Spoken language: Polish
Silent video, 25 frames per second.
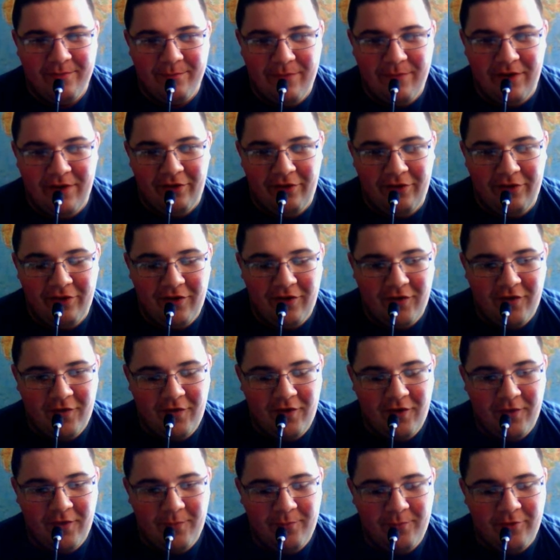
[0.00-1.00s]
Mieścicie
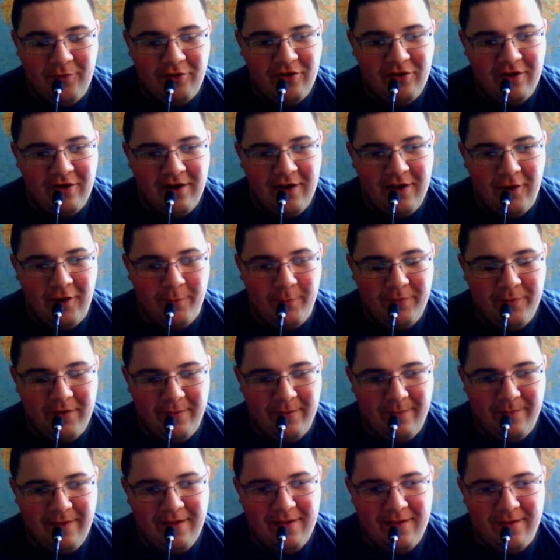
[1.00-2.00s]
się w przedziale
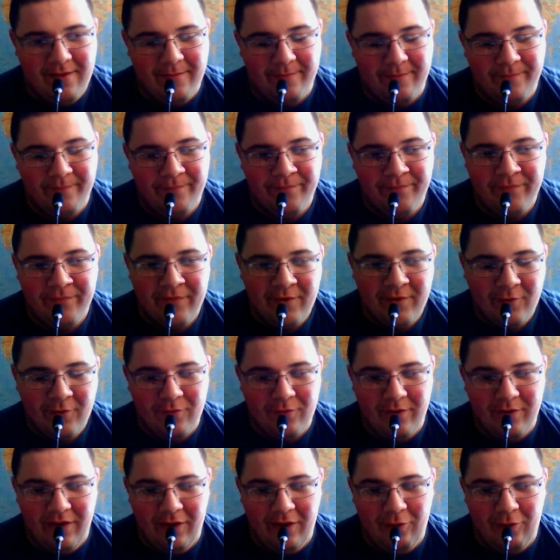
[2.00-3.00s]
optymalnym,
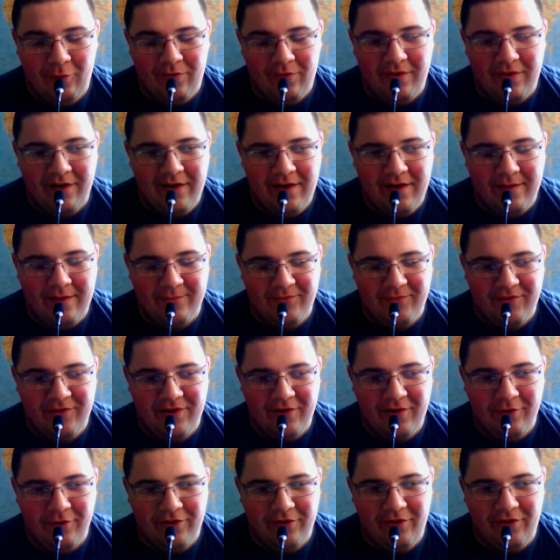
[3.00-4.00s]
który kiedyś ustaliłem,
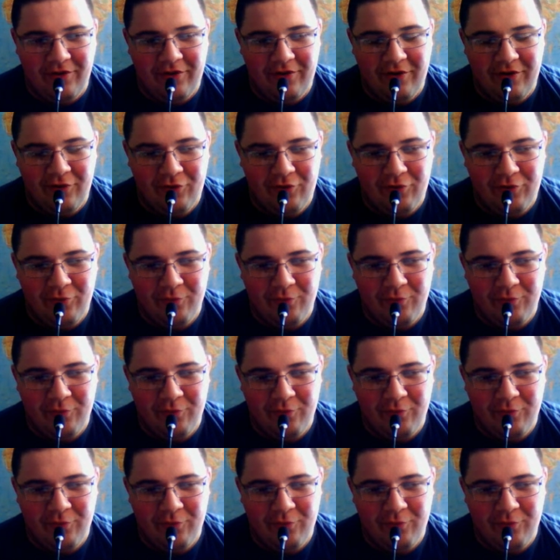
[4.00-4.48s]
czyli od 10